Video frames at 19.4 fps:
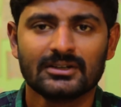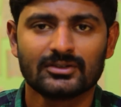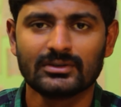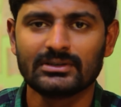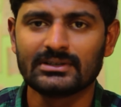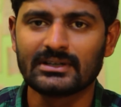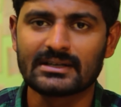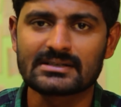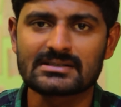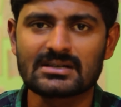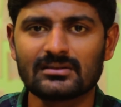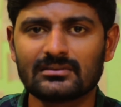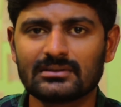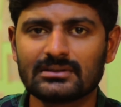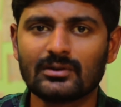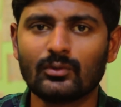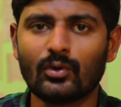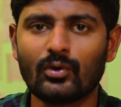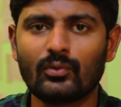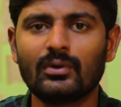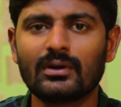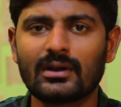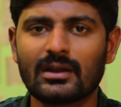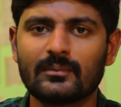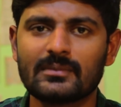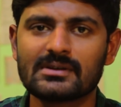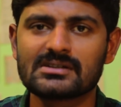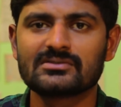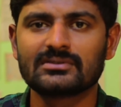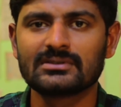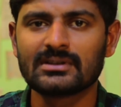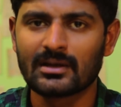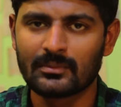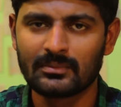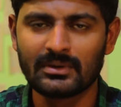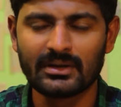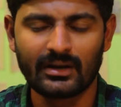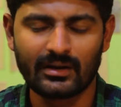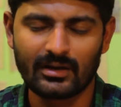ஸோ இந்த டெஸ்ட்டில் வந்து ஒவ்வொரு இமேஜ் வந்து
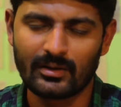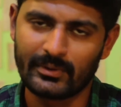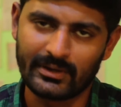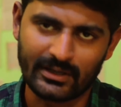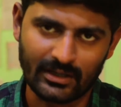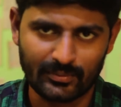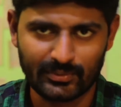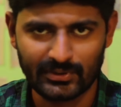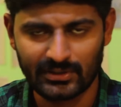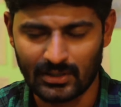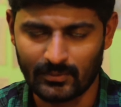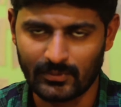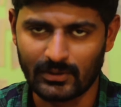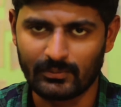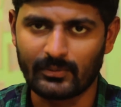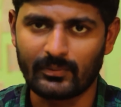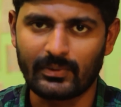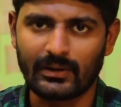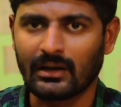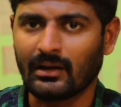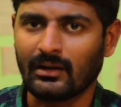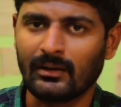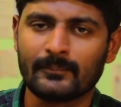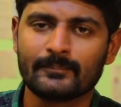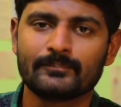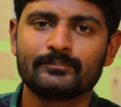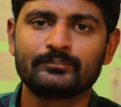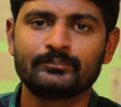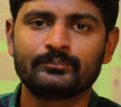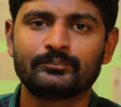எப்படி இருக்குது அப்படின்றத பற்றி நம்ம இப்போ பார்க்கலாம்